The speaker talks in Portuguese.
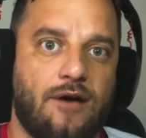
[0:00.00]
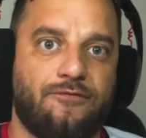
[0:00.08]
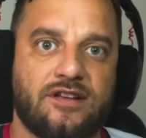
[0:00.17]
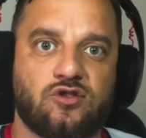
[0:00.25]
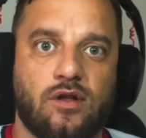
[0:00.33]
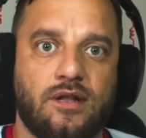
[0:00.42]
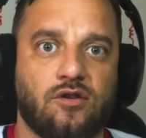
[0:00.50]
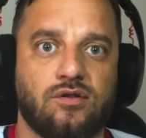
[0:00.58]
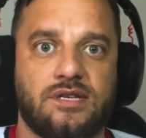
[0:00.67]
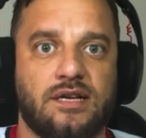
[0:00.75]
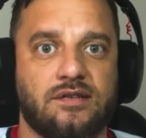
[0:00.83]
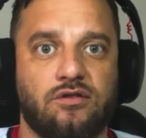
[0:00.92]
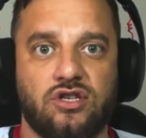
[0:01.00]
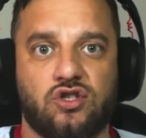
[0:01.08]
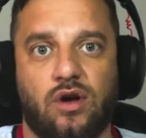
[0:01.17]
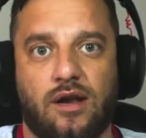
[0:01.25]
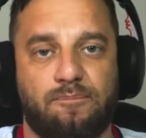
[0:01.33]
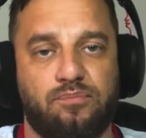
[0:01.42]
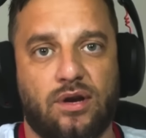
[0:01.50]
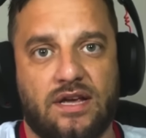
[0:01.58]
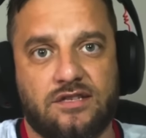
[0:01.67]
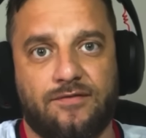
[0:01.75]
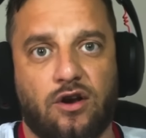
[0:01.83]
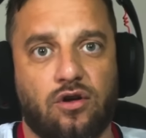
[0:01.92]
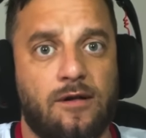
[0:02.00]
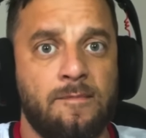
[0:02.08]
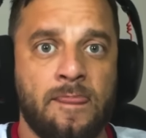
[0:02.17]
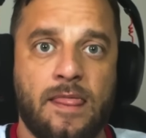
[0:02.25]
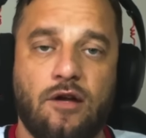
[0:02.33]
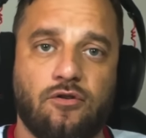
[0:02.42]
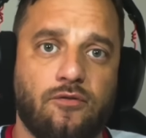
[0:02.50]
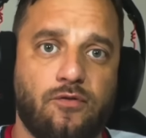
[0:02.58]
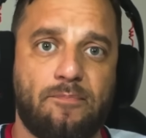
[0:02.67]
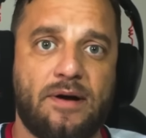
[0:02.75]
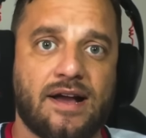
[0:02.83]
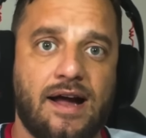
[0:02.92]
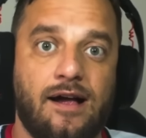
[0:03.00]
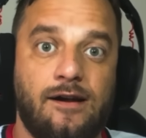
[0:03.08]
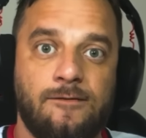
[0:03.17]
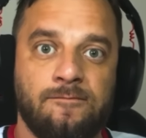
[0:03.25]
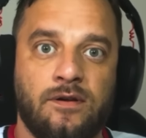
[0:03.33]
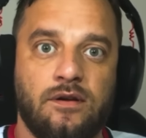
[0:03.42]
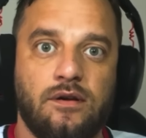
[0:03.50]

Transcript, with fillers: se afastou da negociação e disse: olha, por esse valor eu não vou pagar.